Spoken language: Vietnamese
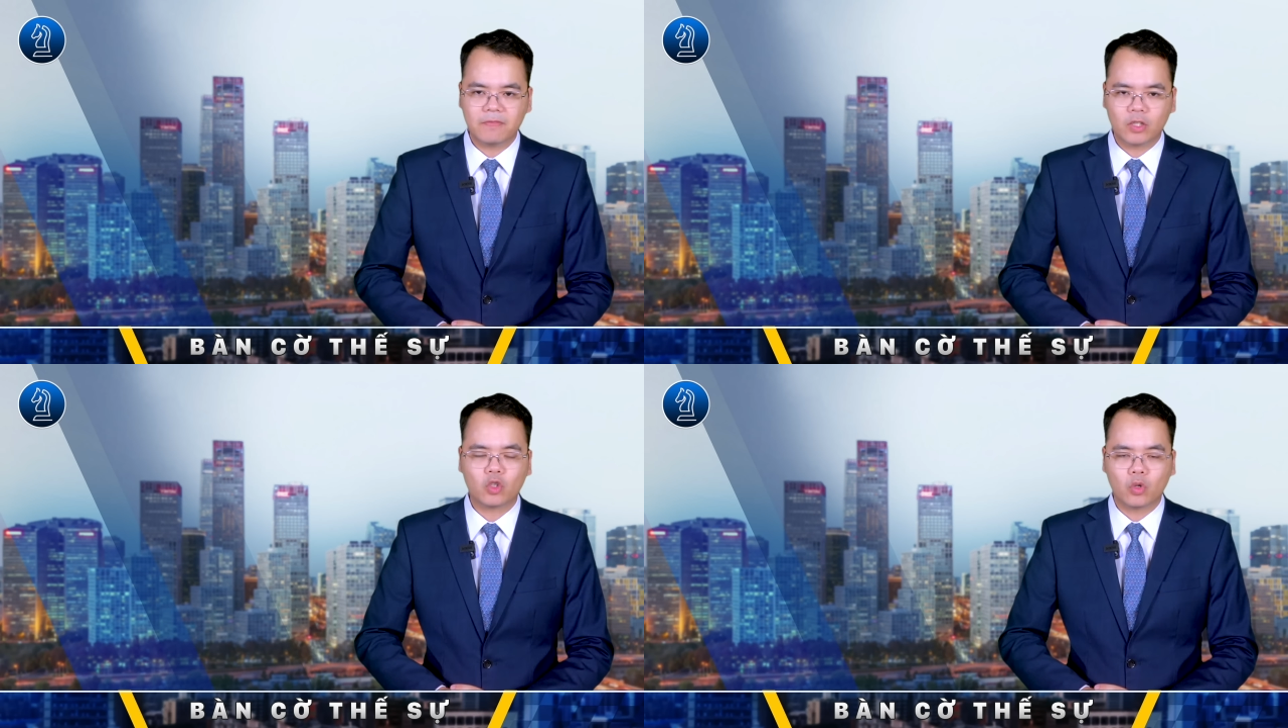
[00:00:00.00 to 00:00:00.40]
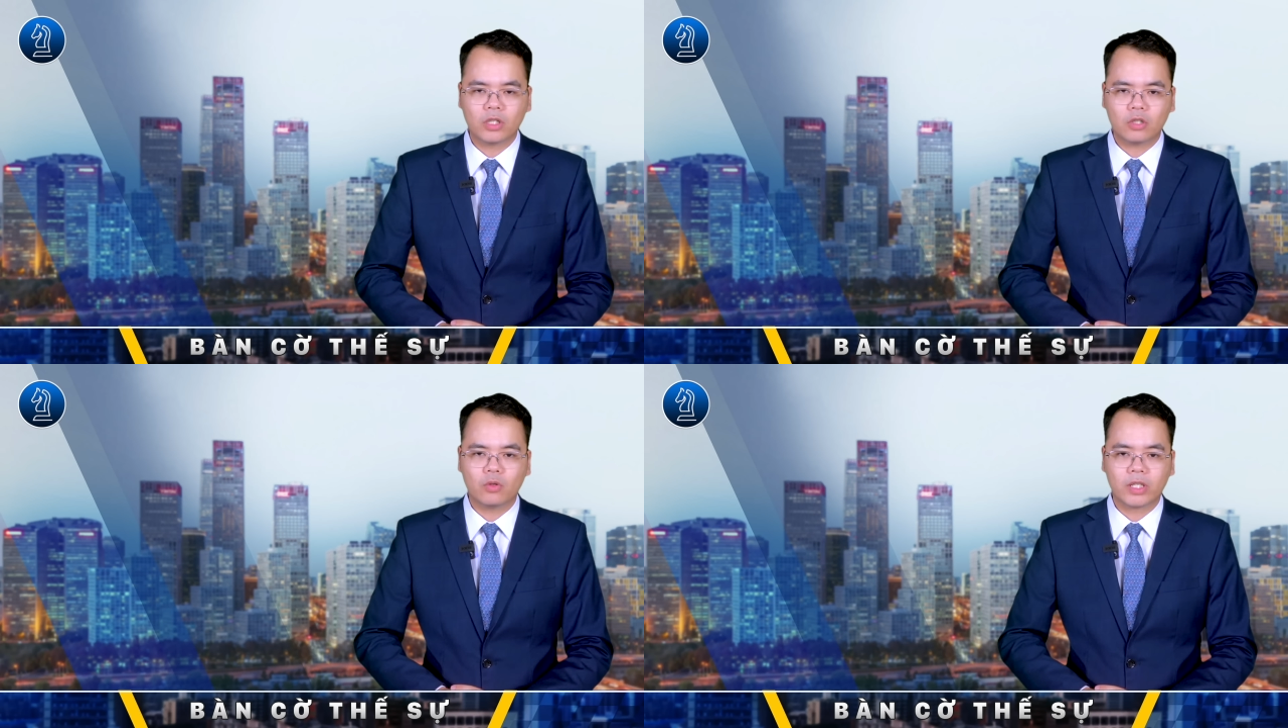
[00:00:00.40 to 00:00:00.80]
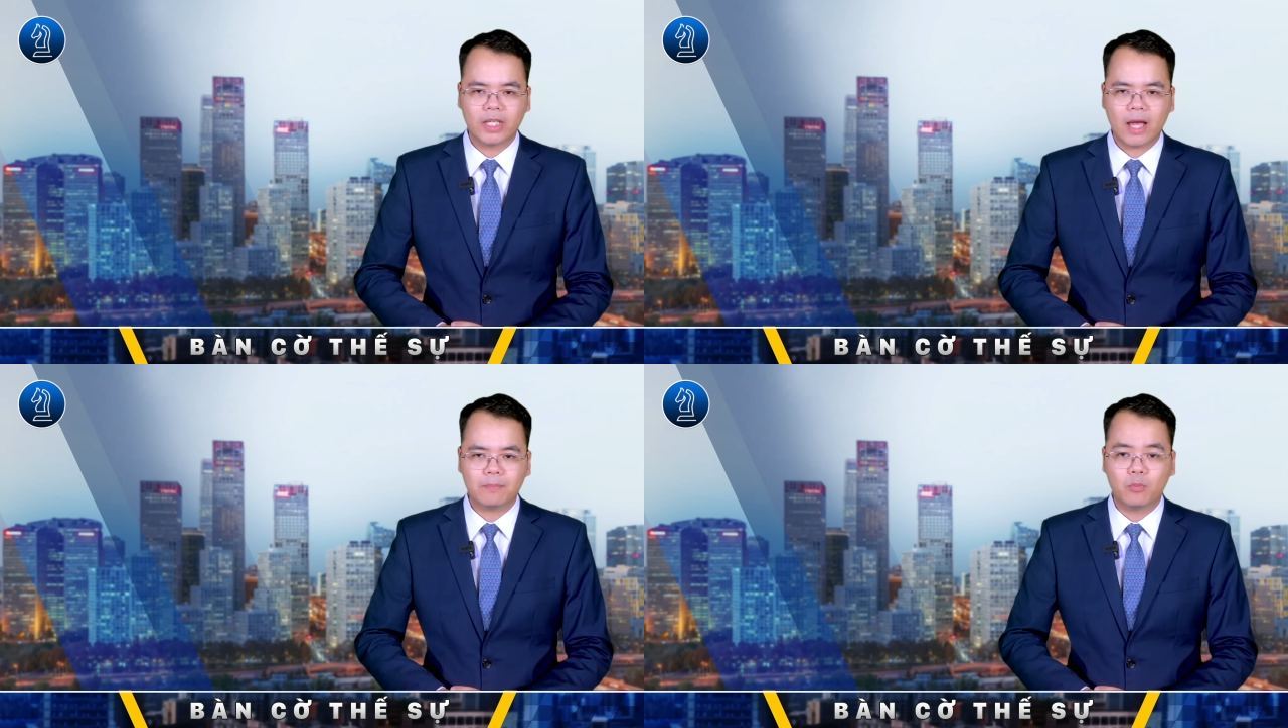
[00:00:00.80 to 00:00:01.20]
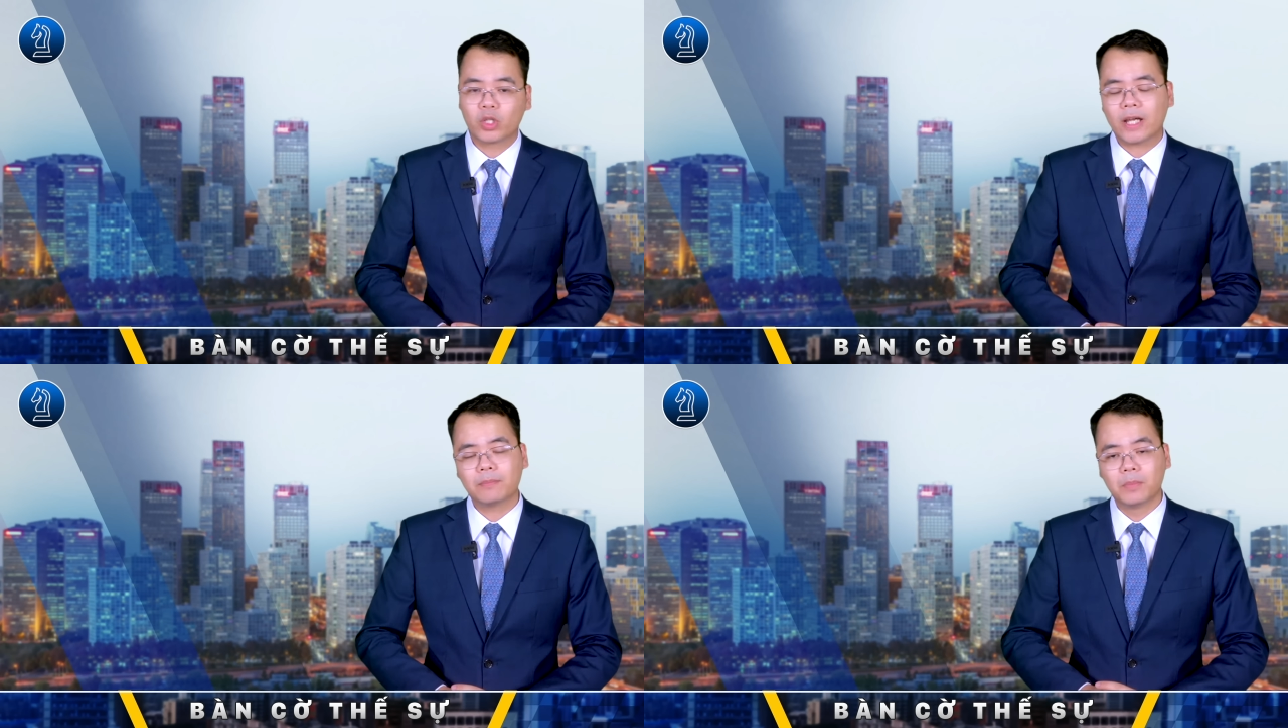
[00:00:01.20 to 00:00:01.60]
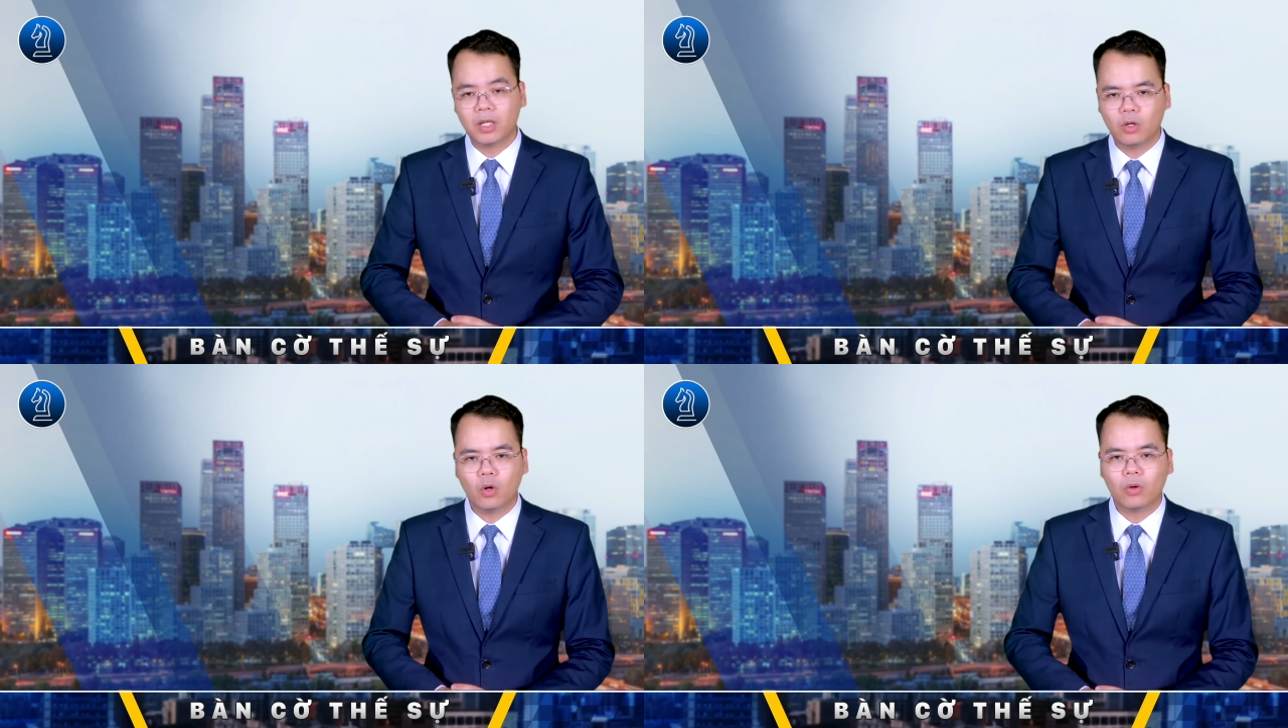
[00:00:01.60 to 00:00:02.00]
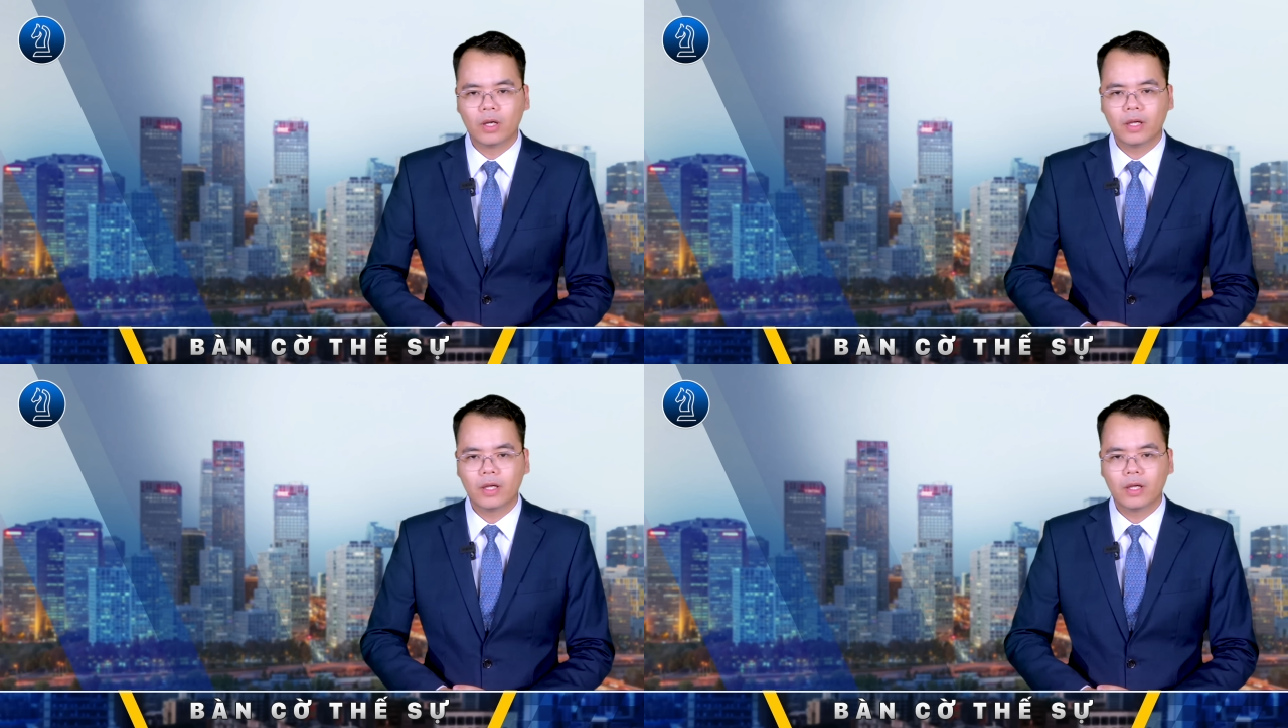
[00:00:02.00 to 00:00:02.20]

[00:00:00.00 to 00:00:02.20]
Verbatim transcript: về tổn thất của Kiev một cách mơ hồ,